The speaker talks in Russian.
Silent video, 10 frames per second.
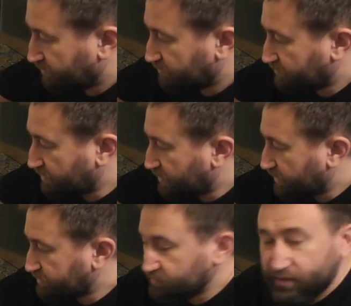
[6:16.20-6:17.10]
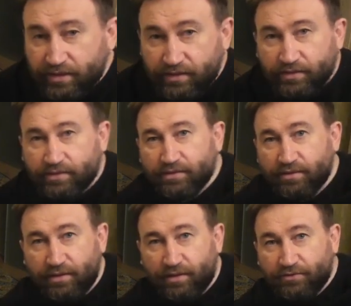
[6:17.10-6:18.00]
за один конец
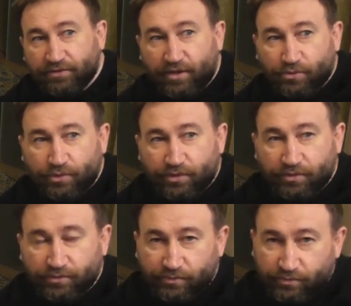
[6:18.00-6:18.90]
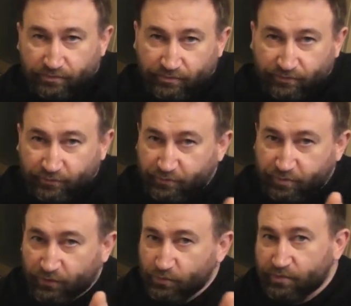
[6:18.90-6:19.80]
и второй э,
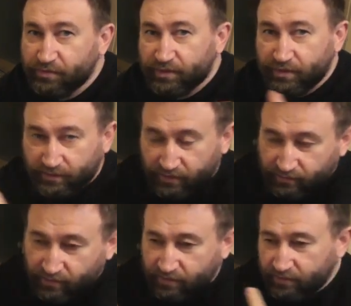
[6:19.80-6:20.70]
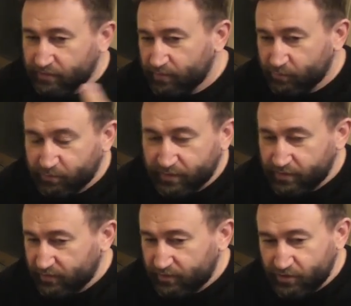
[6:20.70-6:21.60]
поток воды, тогда энергия будет
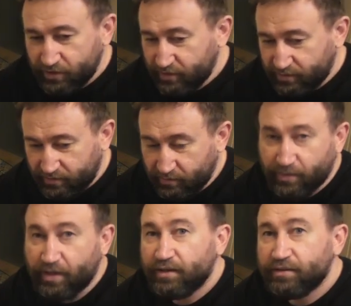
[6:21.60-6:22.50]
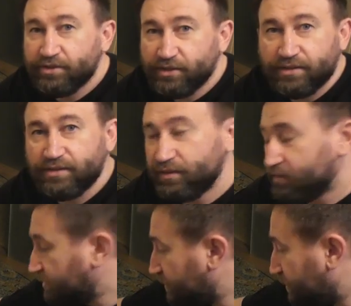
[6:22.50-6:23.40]
проходить через тебя, через тело.